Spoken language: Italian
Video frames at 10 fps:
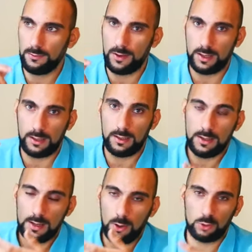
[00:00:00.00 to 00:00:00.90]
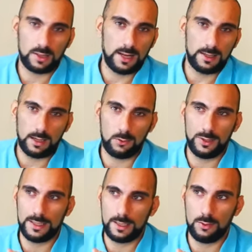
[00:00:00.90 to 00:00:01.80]
fare 80
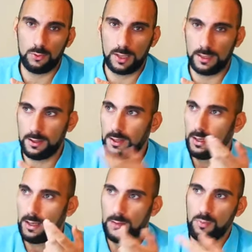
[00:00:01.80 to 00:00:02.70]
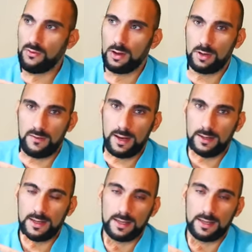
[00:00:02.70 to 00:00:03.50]
acquisti inutili e poi fare una vendita,